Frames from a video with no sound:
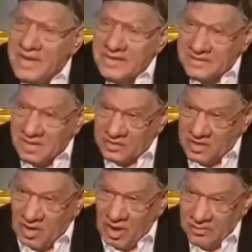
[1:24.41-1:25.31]
الناس
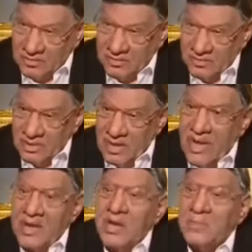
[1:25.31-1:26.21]
ترى
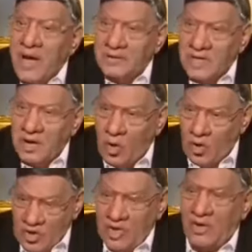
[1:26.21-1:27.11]
ان بعض
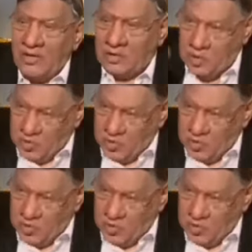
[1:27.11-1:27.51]
العري قد